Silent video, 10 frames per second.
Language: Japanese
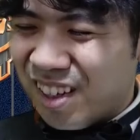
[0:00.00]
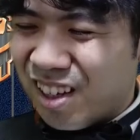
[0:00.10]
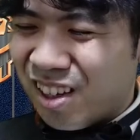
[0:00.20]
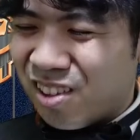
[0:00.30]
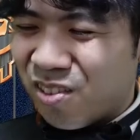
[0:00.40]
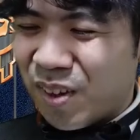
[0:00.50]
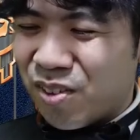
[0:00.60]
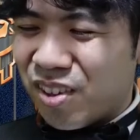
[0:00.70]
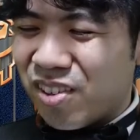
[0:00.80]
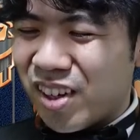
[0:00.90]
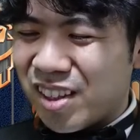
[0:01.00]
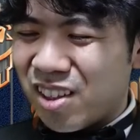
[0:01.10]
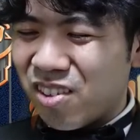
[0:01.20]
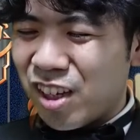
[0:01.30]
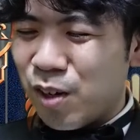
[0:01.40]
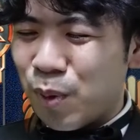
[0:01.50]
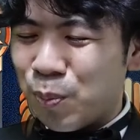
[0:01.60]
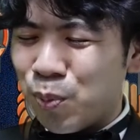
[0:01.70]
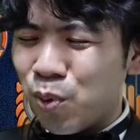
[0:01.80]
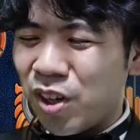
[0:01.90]
それをやった時に防
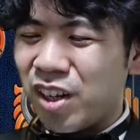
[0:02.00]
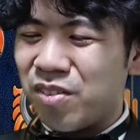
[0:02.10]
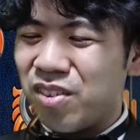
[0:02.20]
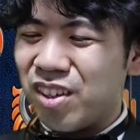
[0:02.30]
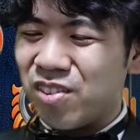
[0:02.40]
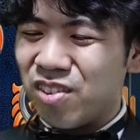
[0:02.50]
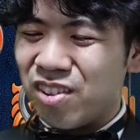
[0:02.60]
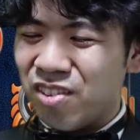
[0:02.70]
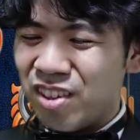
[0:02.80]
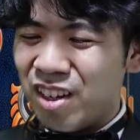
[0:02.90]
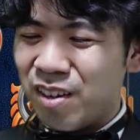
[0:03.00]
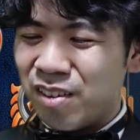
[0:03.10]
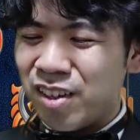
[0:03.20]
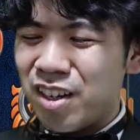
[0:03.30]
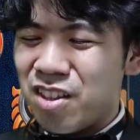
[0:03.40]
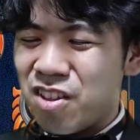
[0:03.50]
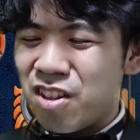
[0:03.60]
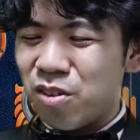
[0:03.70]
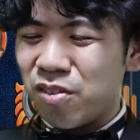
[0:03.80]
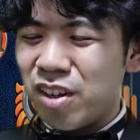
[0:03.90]
御がついてくるっていうので、さらに自
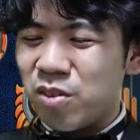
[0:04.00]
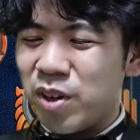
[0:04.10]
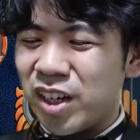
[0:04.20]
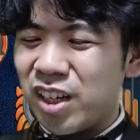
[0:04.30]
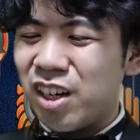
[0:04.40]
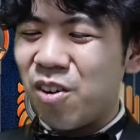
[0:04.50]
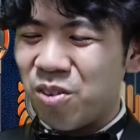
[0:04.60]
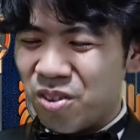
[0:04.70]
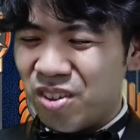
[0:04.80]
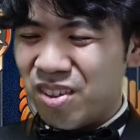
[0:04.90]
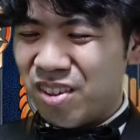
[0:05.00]
身のサイズも上げられると。